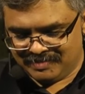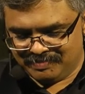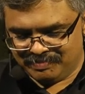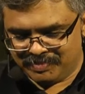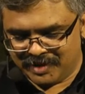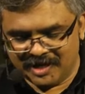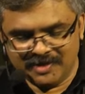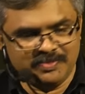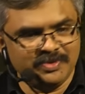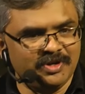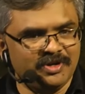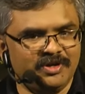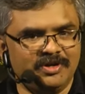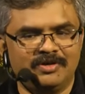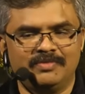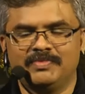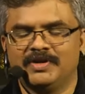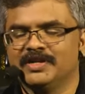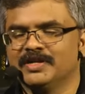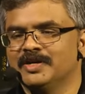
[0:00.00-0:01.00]
బైబిల్లో
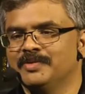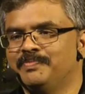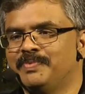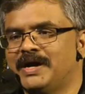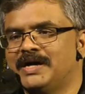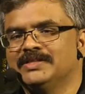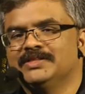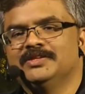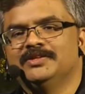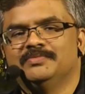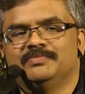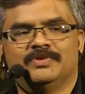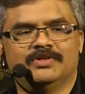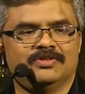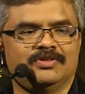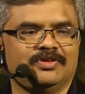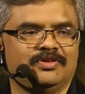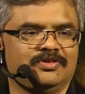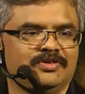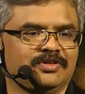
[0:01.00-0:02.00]
మనకి పాత
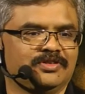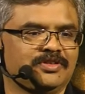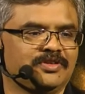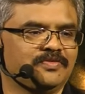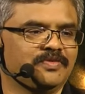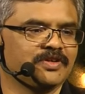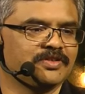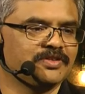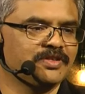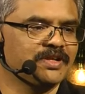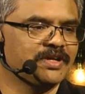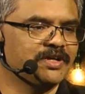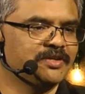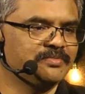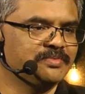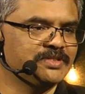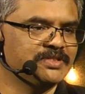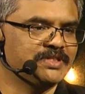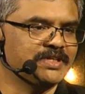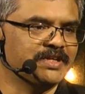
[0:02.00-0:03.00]
నిబంధనలో ఇద్దరు వ్యక్తులు
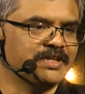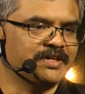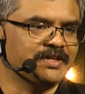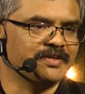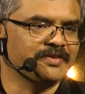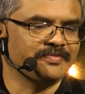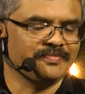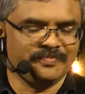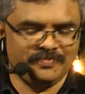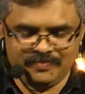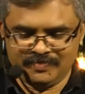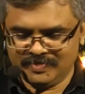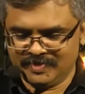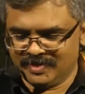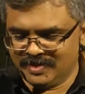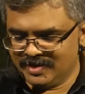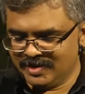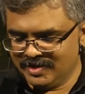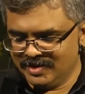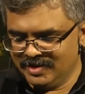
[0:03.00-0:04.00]
కనిపిస్తారండి
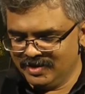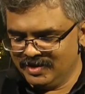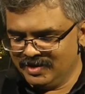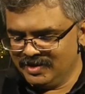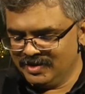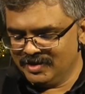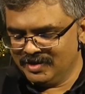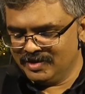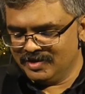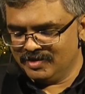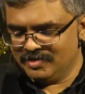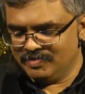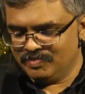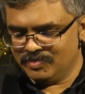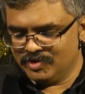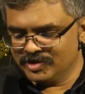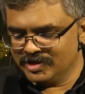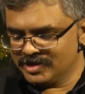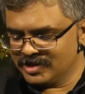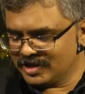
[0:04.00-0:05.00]

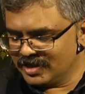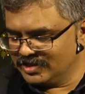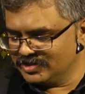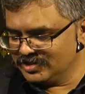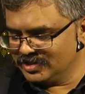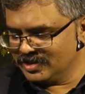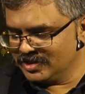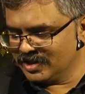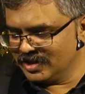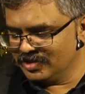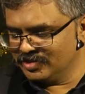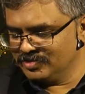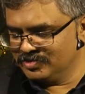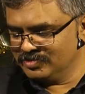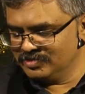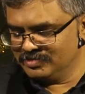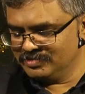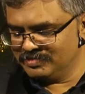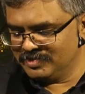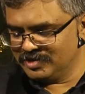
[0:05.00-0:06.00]
మొదటి రాజుల గ్రంథం
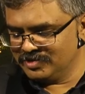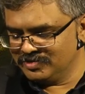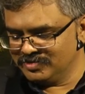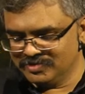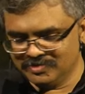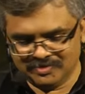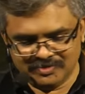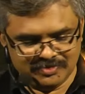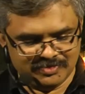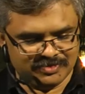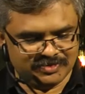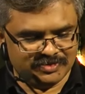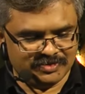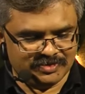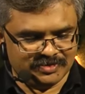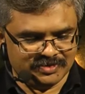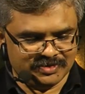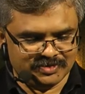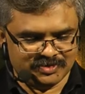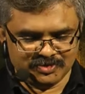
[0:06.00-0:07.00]
మనం
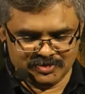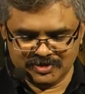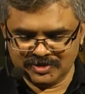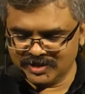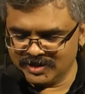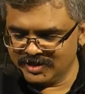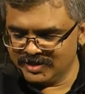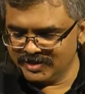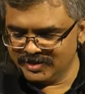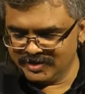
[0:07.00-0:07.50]
చూస్తే